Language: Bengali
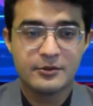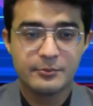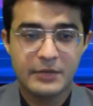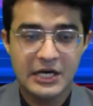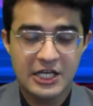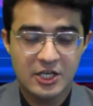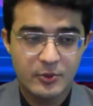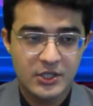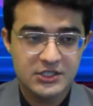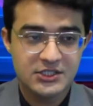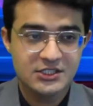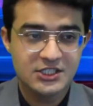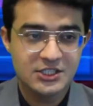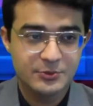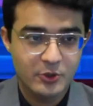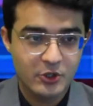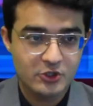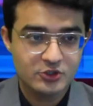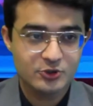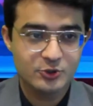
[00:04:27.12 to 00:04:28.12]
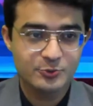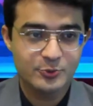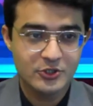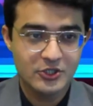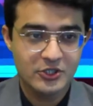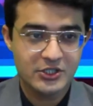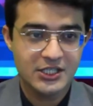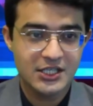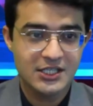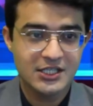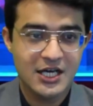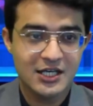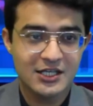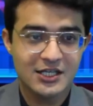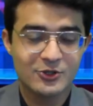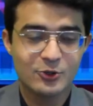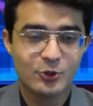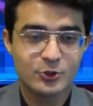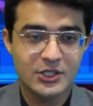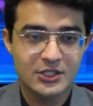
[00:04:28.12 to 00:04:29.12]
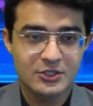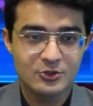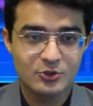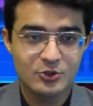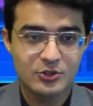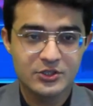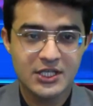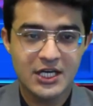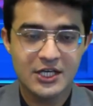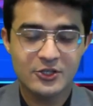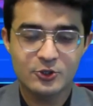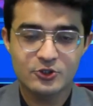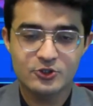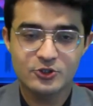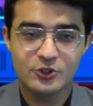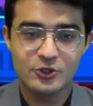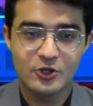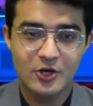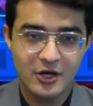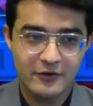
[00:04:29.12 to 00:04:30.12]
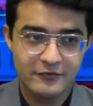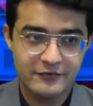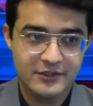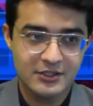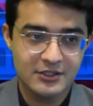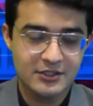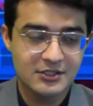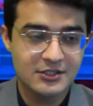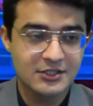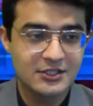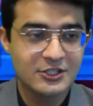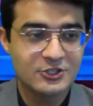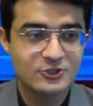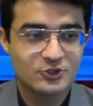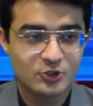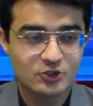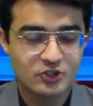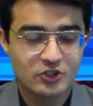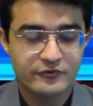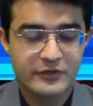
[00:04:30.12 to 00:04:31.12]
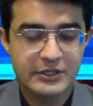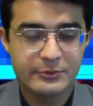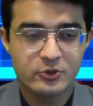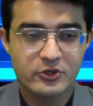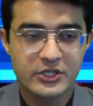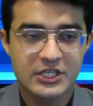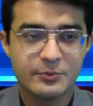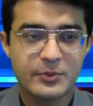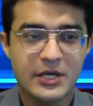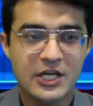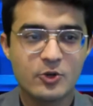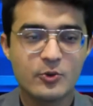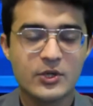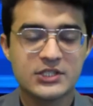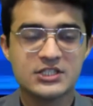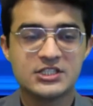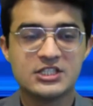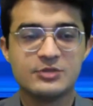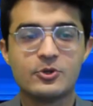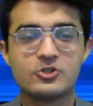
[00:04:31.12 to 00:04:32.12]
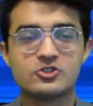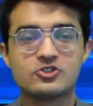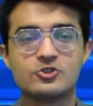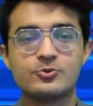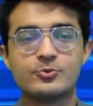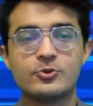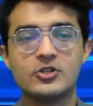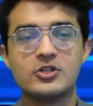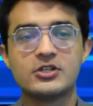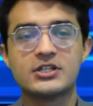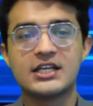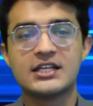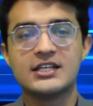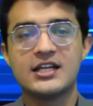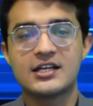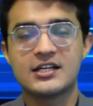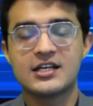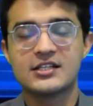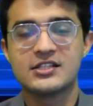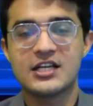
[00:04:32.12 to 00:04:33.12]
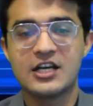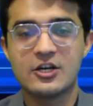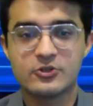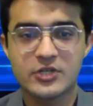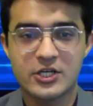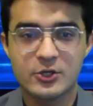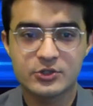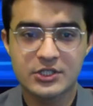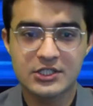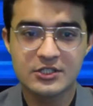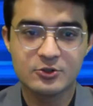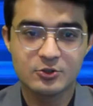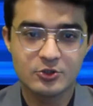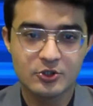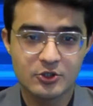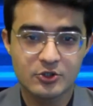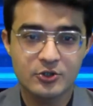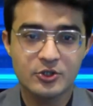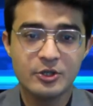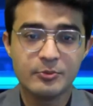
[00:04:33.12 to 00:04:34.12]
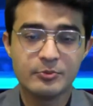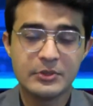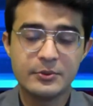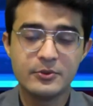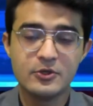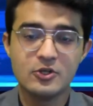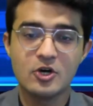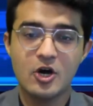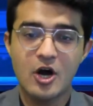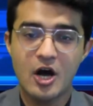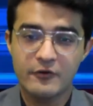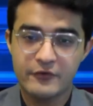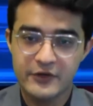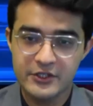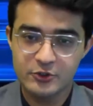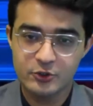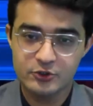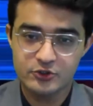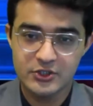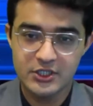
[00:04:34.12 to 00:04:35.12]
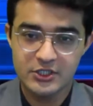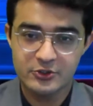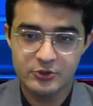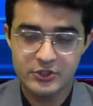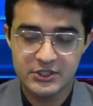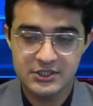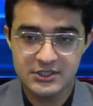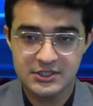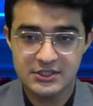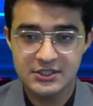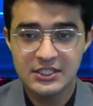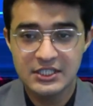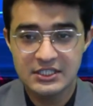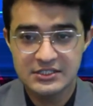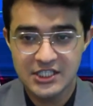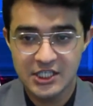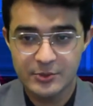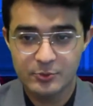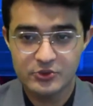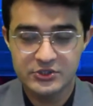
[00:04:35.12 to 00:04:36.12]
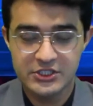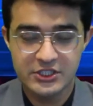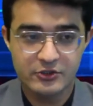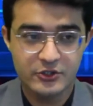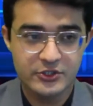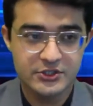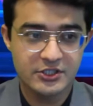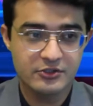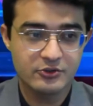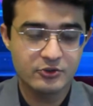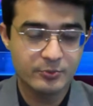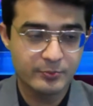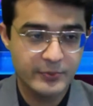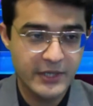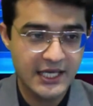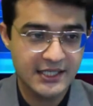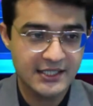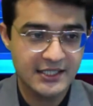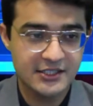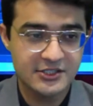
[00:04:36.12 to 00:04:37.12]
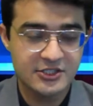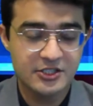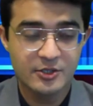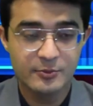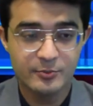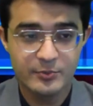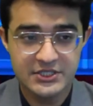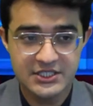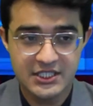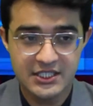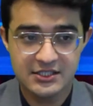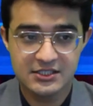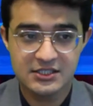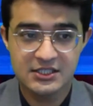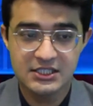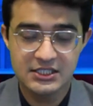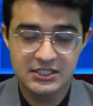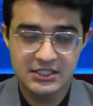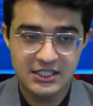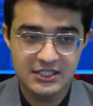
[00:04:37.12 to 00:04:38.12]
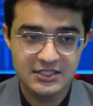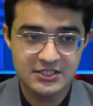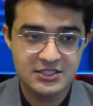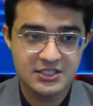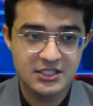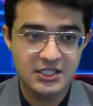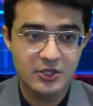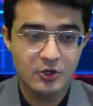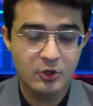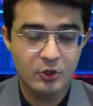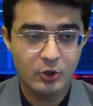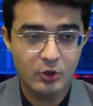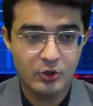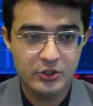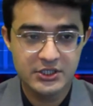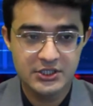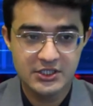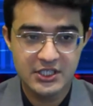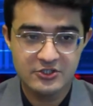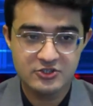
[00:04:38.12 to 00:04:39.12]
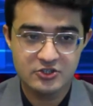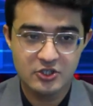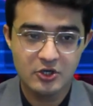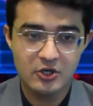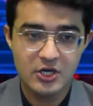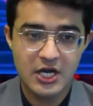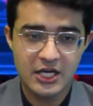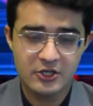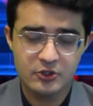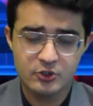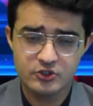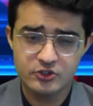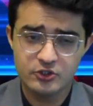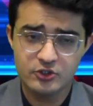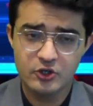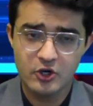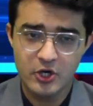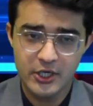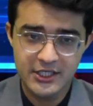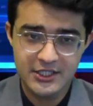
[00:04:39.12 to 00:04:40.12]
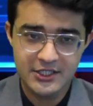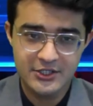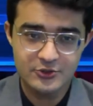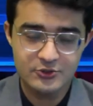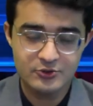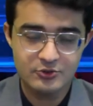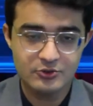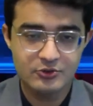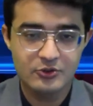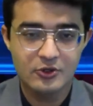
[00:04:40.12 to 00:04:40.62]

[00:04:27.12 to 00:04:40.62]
ভালোবাসা দিবস উপলক্ষে ঢাকার হোটেলগুলোতে আকর্ষণীয় অফার চোদ্দ ফেব্রুয়ারি ভালোবাসা দিবস উপলক্ষে ঢাকার তারকা হোটেলগুলো বিভিন্ন অফার ঘোষণা করেছে যার মধ্যে রয়েছে রুম প্যাকেজ বিশেষ লাঞ্চ ও ডিনার সহ আকর্ষণীয় অনেক কিছু